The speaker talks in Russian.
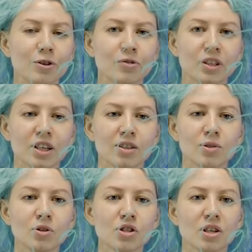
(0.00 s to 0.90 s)
Вот в таких
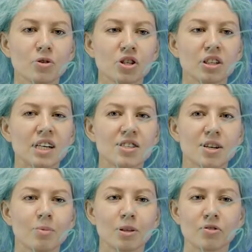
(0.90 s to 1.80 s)
случаях очень
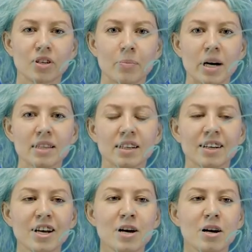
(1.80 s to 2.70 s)
классно работать в командах,
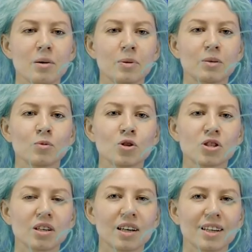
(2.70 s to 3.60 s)
потому
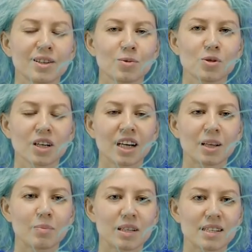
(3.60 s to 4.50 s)
что это
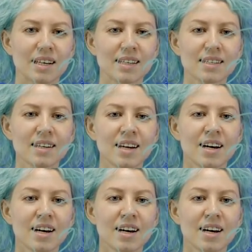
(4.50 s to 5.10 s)
ускоряет процесс.